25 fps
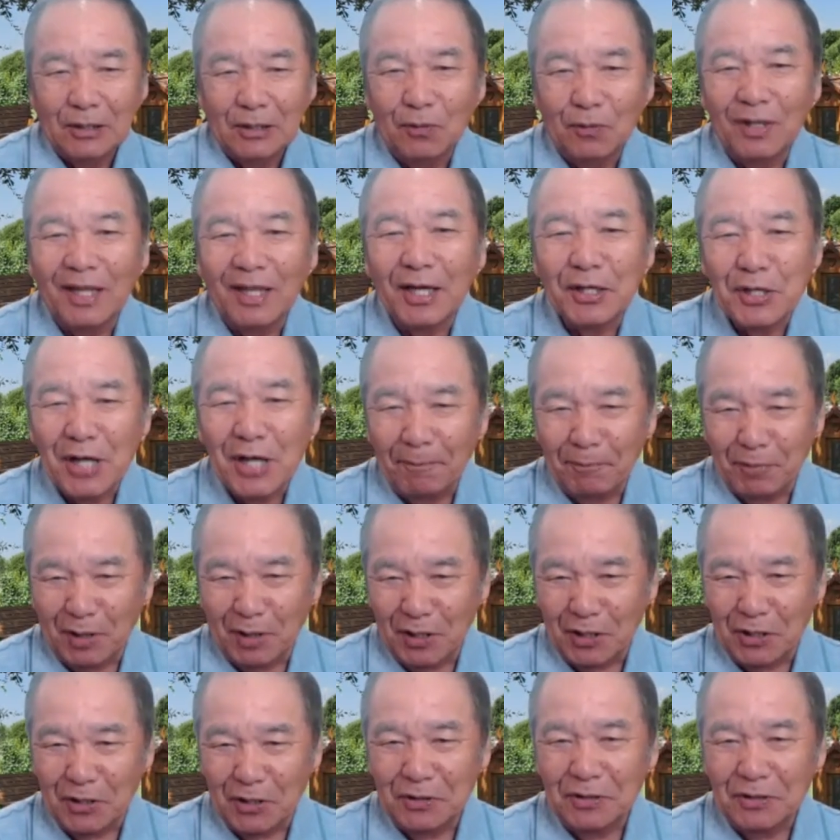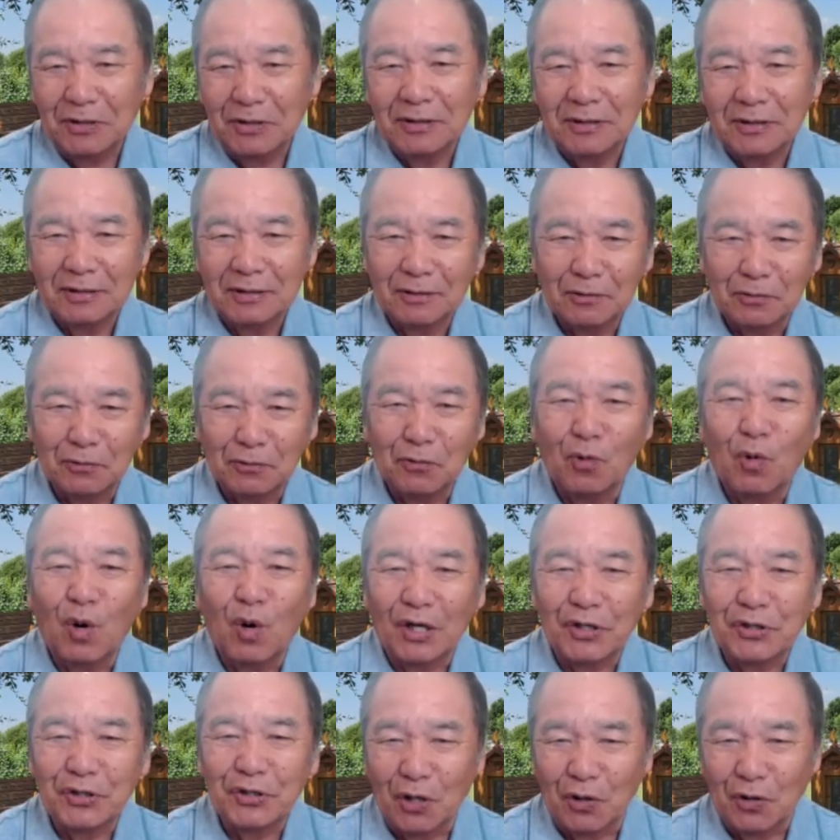vấn đề chập lời vụ
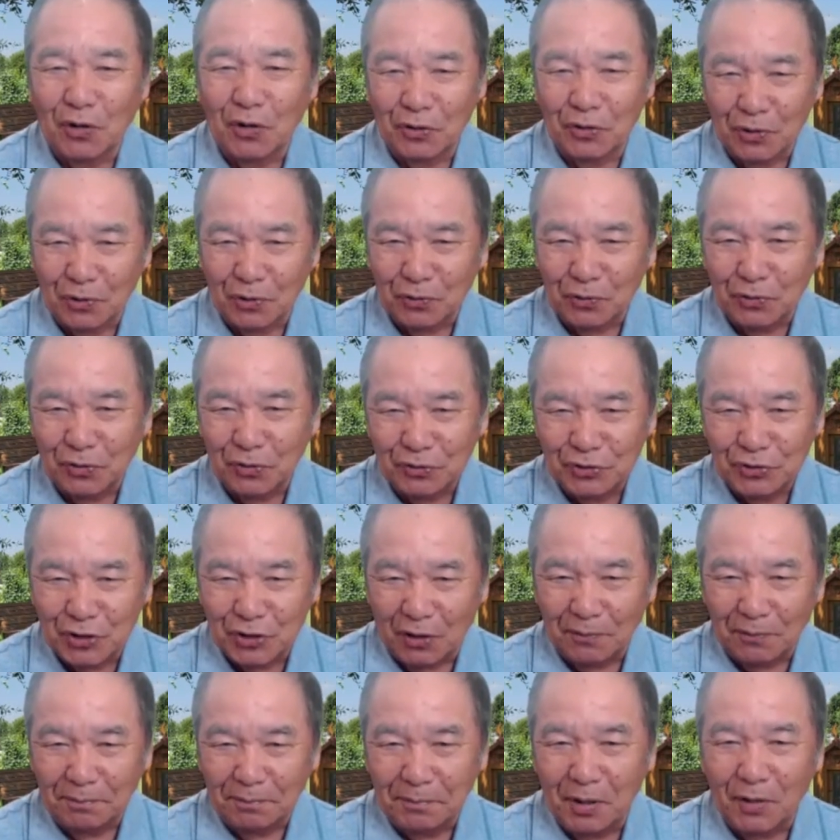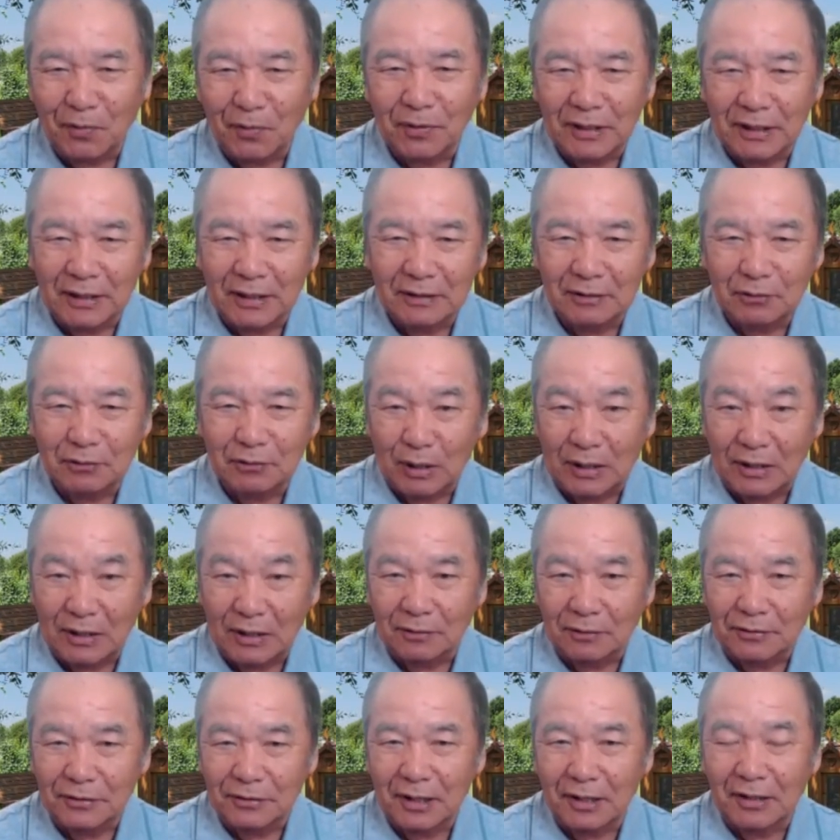và cho được vụ trong phong dư và
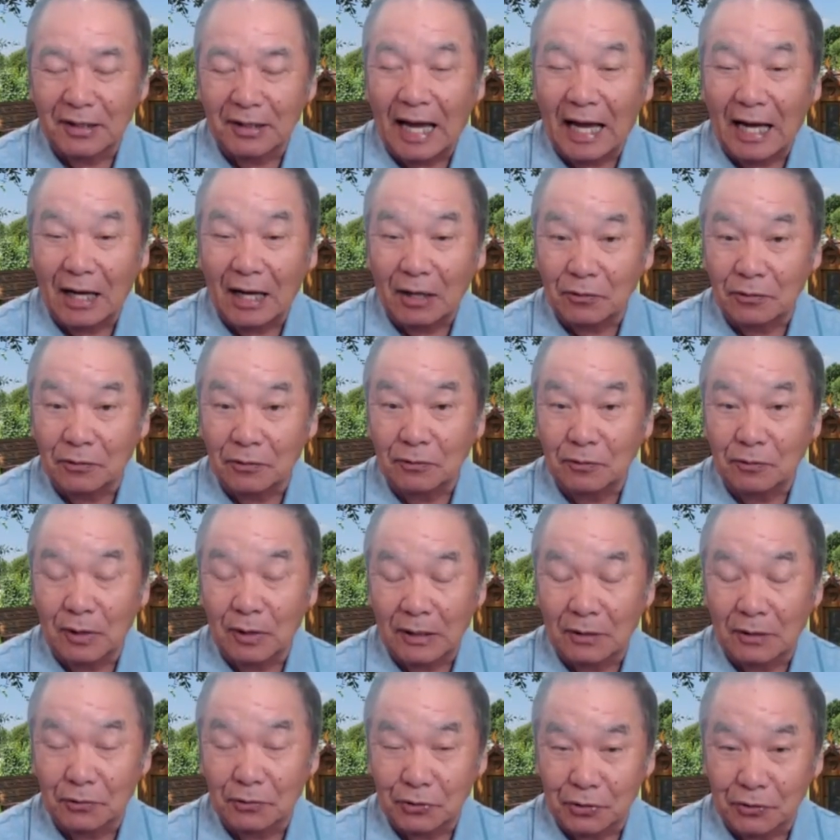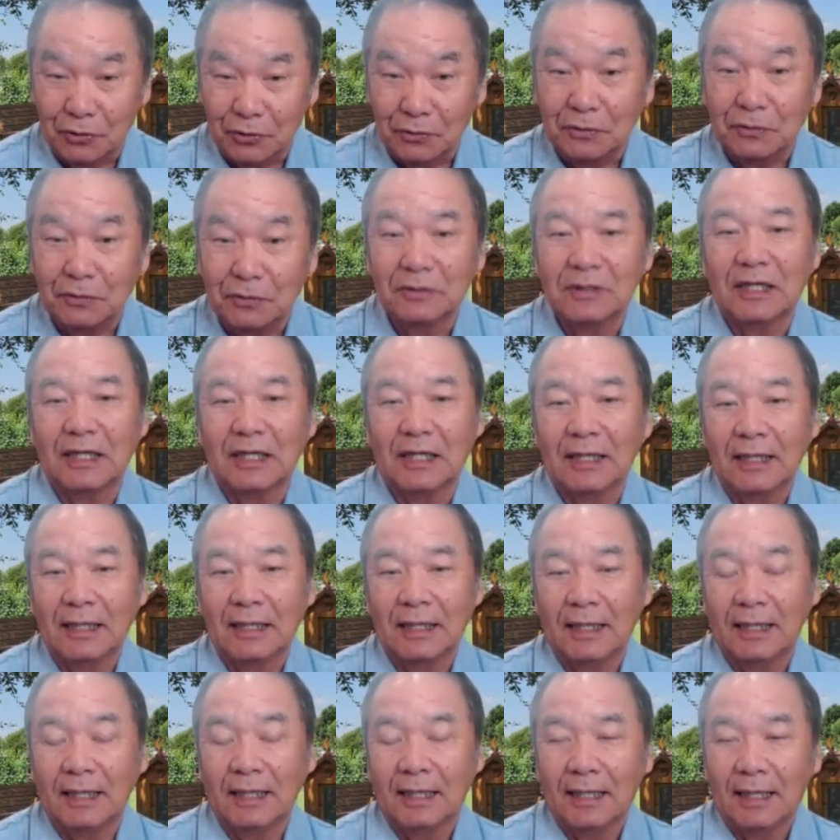tàu sơn ngà của quân tàu chủ
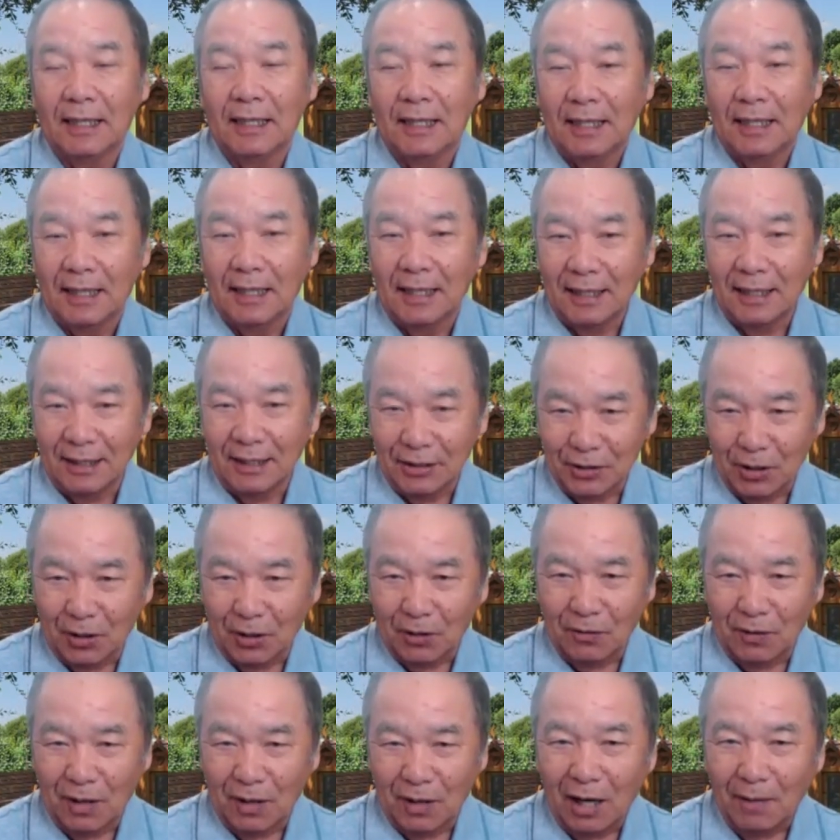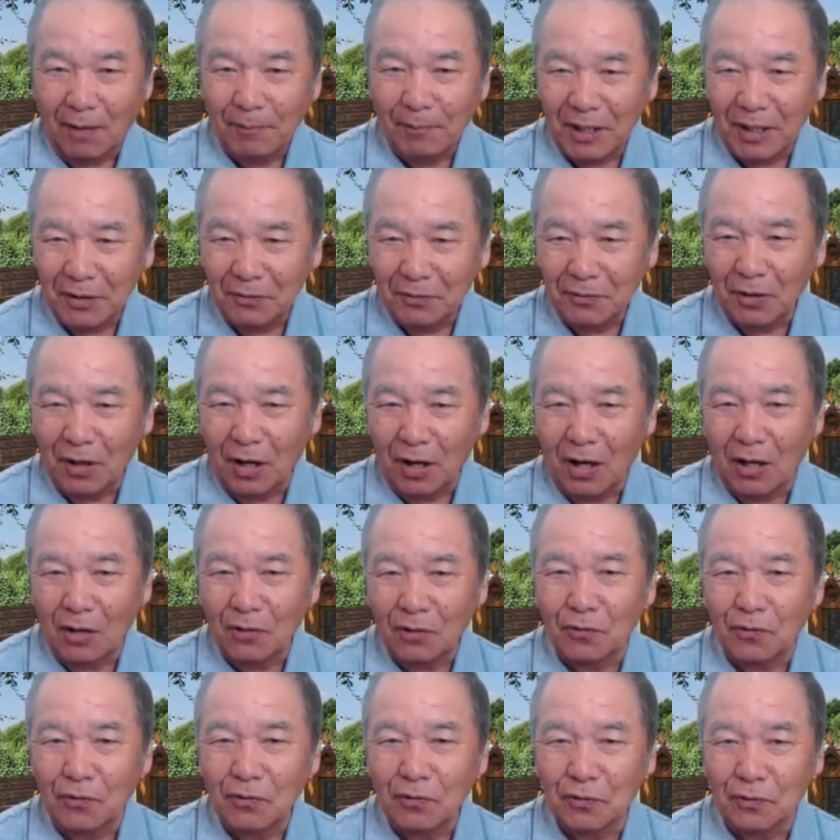ê tàu ở bên hồ nọ
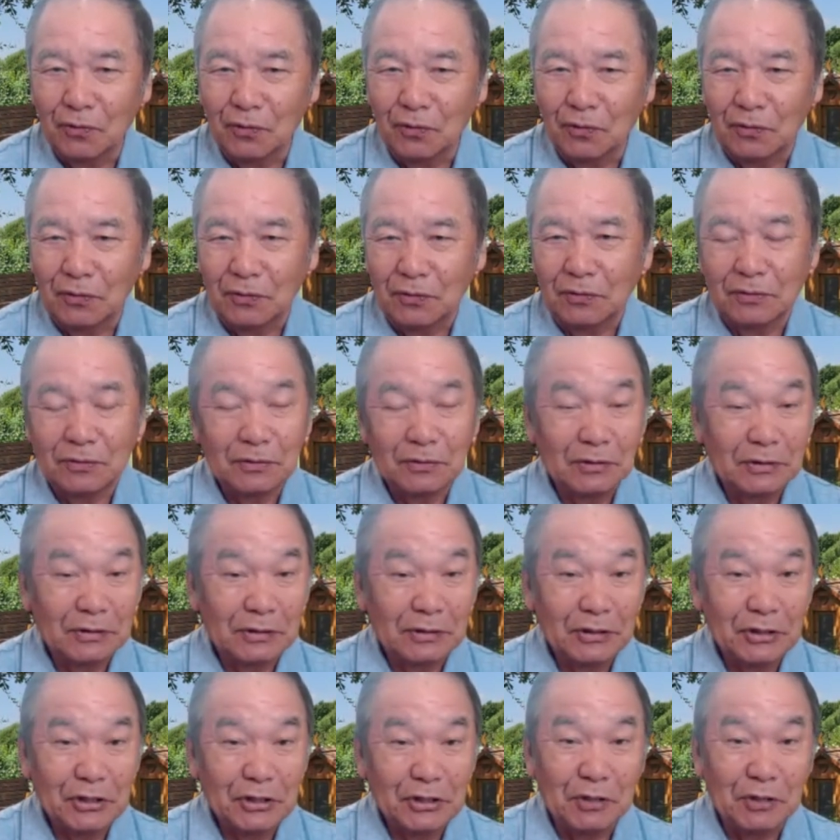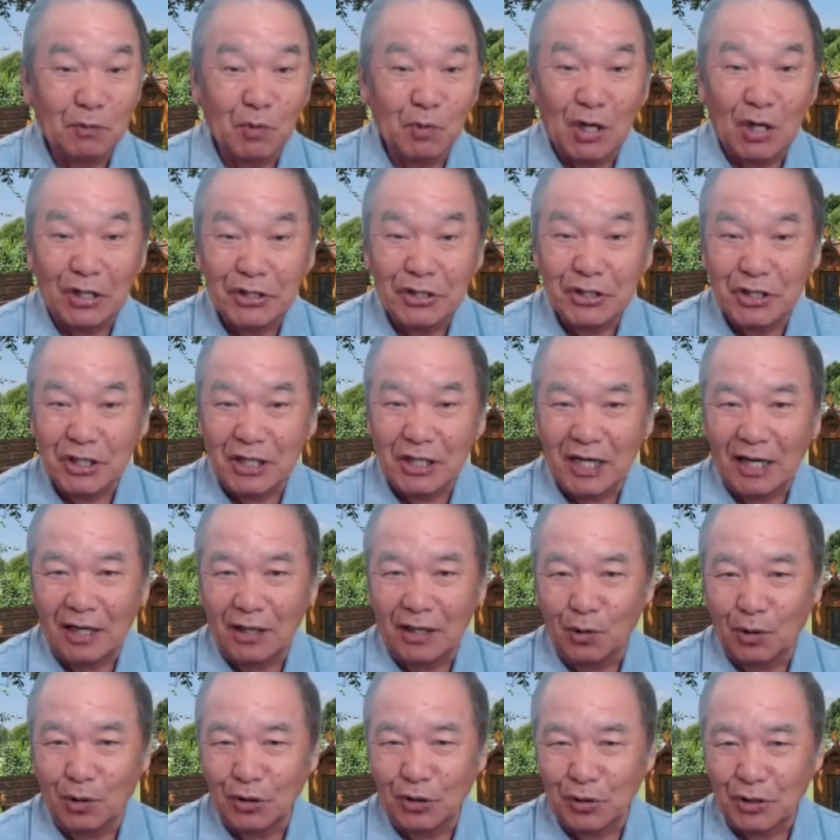của cụ chỉ mua xe
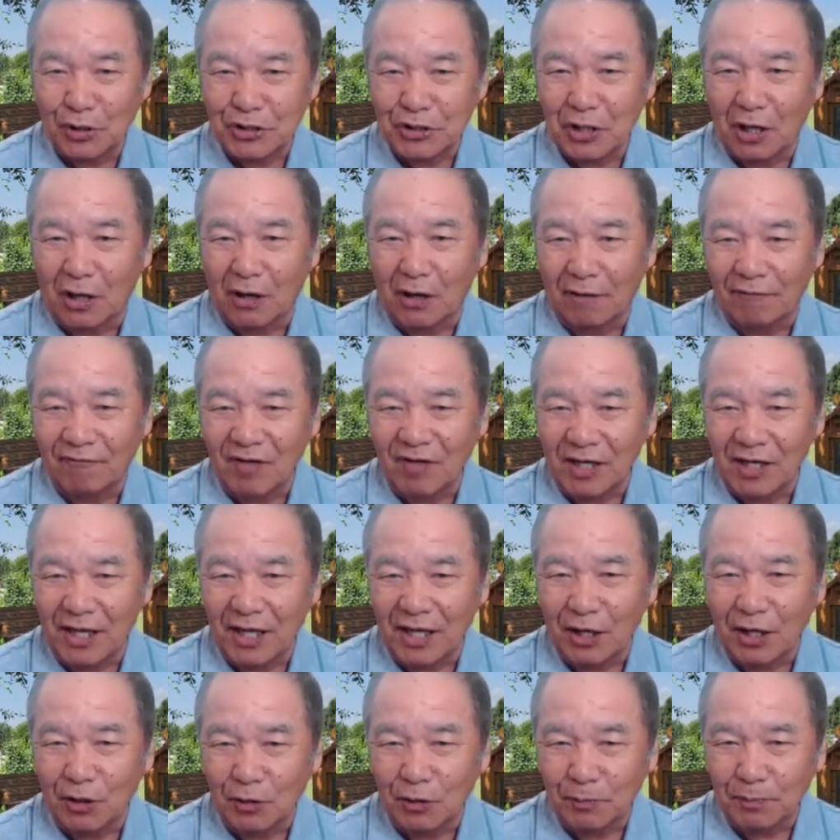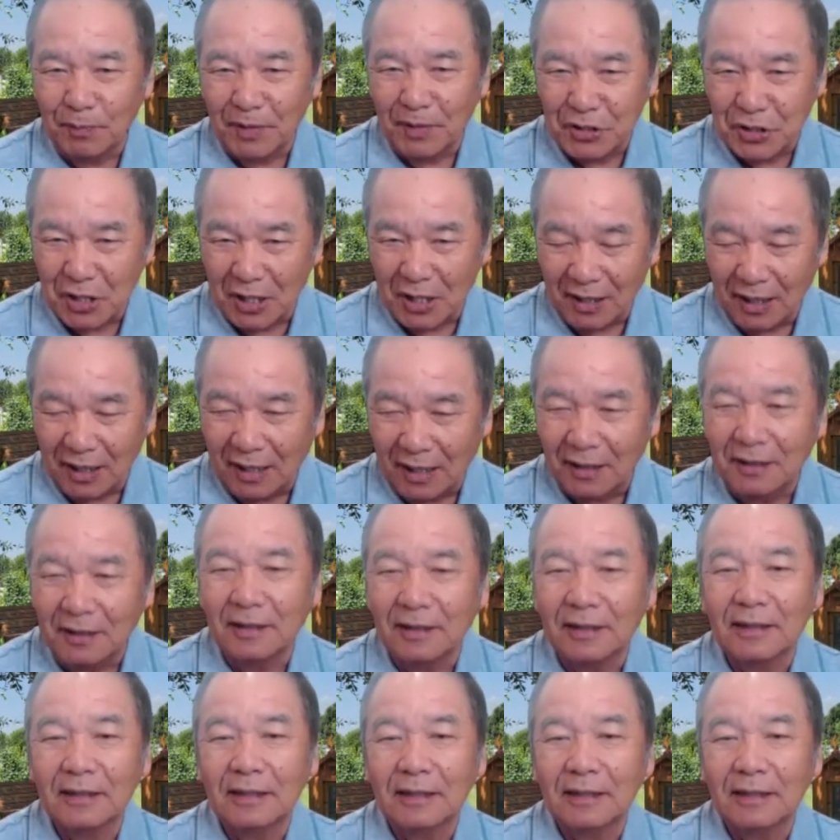cho tôi cho video bị chơi lại